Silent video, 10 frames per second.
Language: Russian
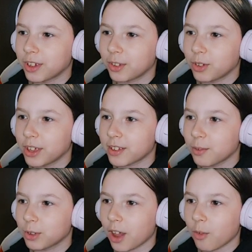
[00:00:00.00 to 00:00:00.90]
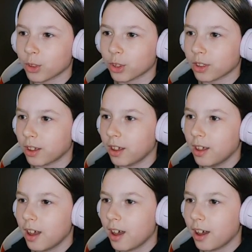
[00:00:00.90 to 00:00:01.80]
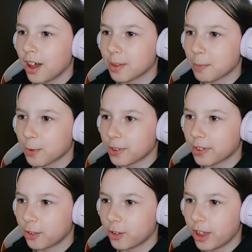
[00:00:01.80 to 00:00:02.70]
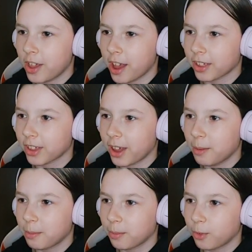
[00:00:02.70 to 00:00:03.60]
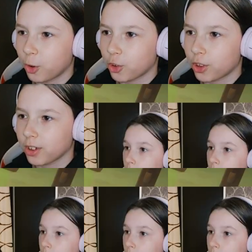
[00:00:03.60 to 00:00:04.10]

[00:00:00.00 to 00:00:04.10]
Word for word: но если вот так вот, это, э, это просто сражение кота и кошки.